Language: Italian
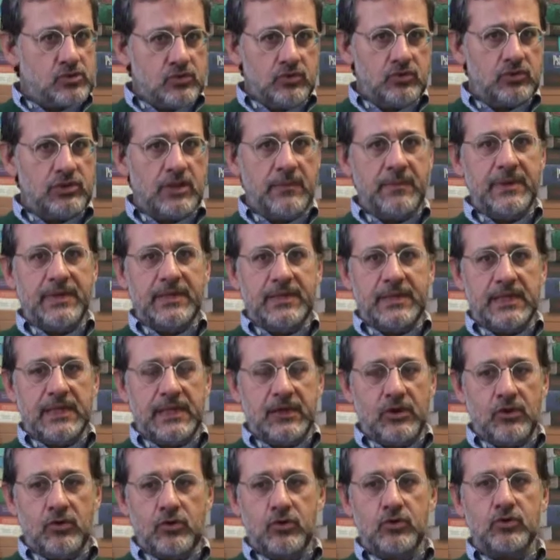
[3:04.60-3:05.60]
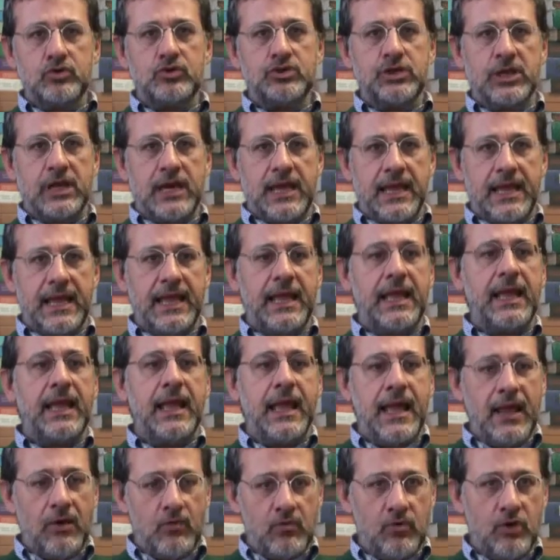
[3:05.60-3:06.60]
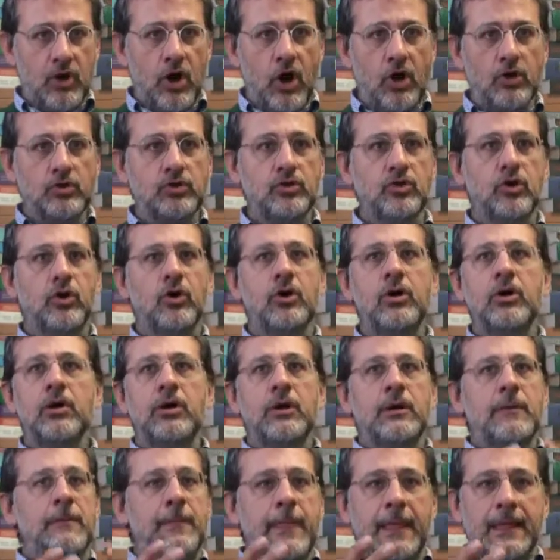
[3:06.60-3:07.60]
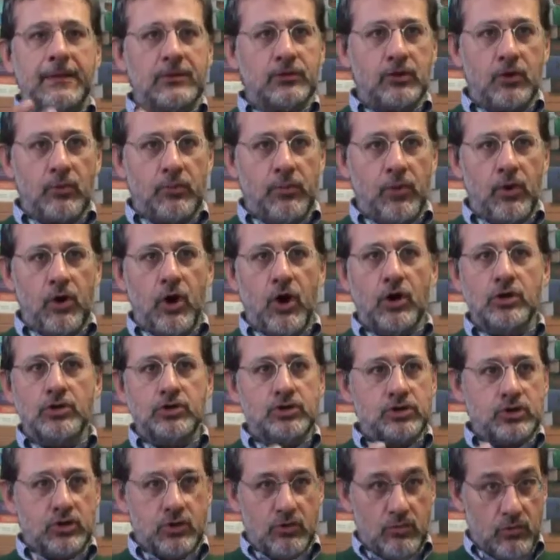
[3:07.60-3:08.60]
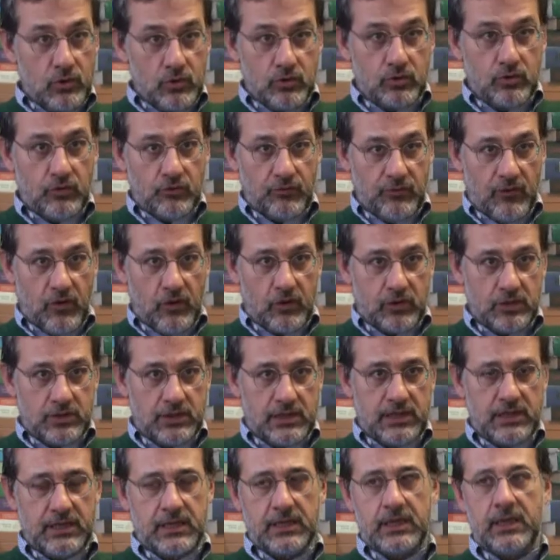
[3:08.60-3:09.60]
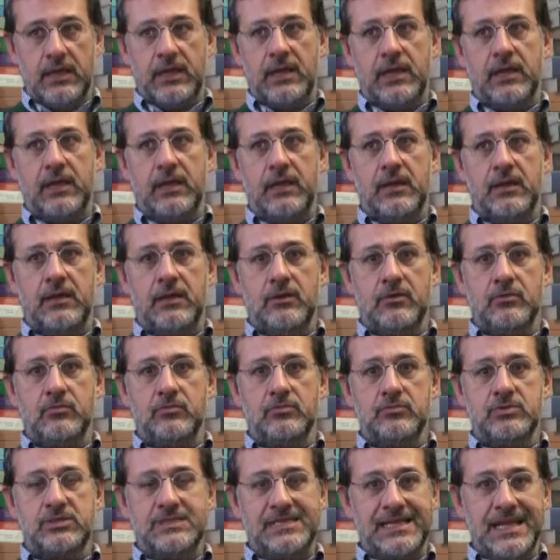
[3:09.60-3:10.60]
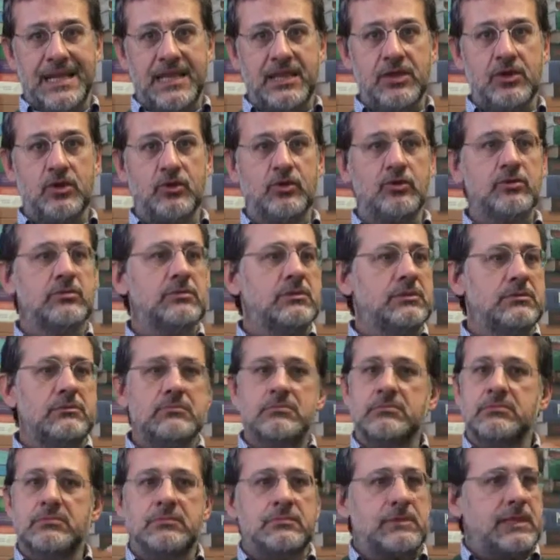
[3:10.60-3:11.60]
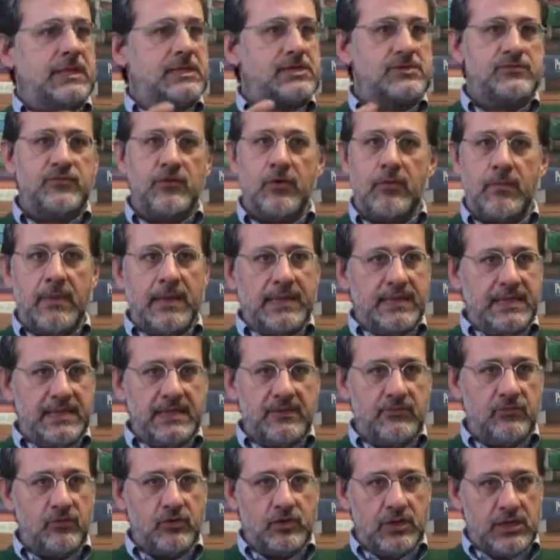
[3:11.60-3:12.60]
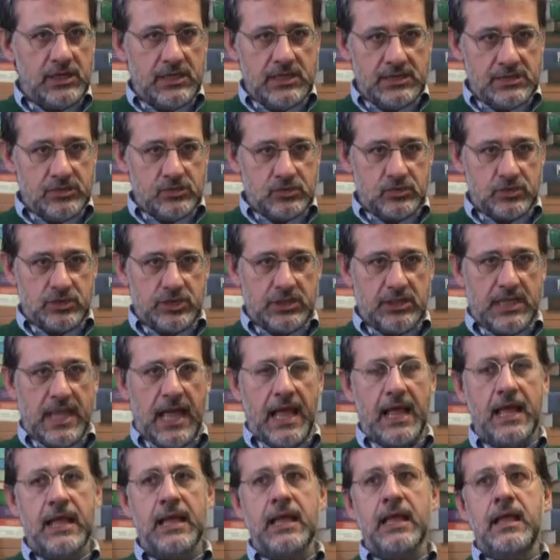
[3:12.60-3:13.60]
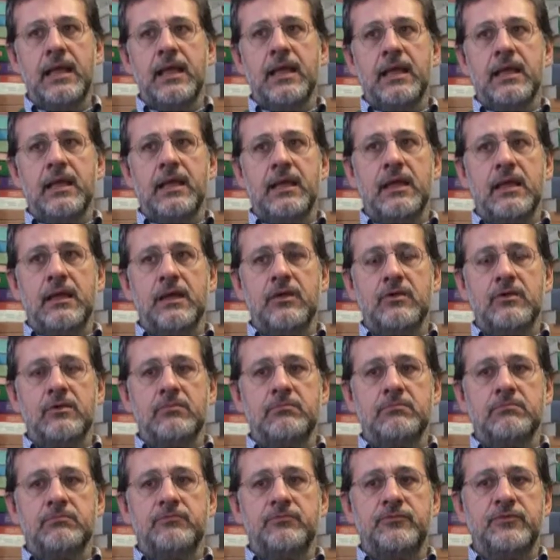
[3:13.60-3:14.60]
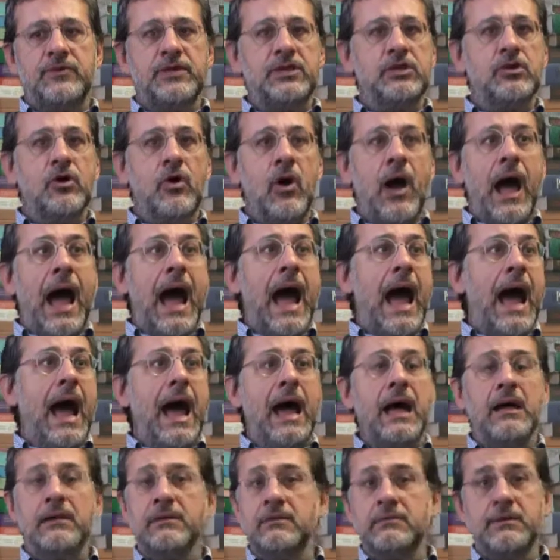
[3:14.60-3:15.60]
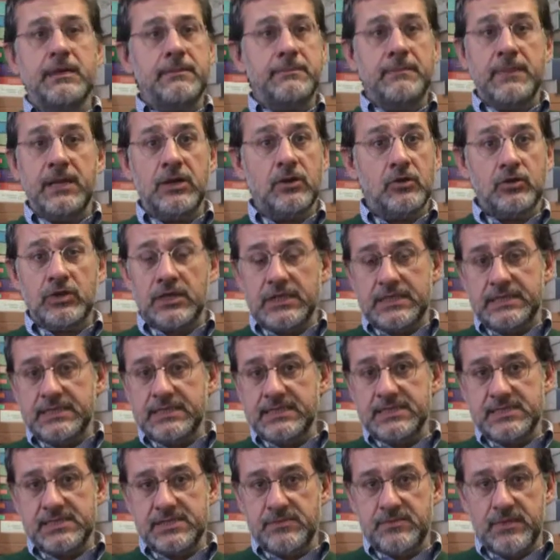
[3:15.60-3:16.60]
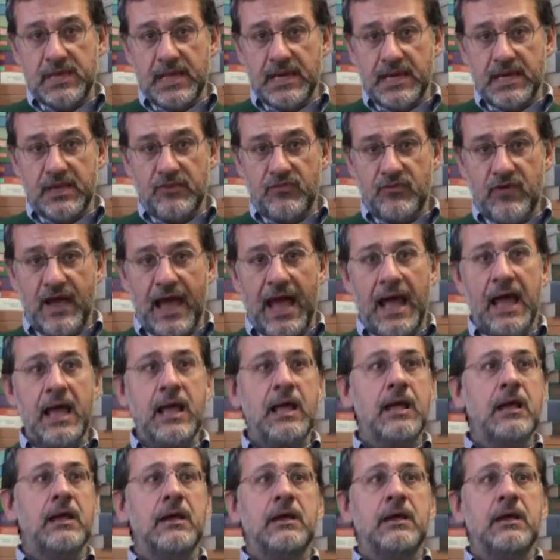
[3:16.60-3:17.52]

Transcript: assolutamente riconoscere che è un nodo antropologico molto forte, è un segno trasformativo delle società. Eh, fino a nemmeno tantissimi anni fa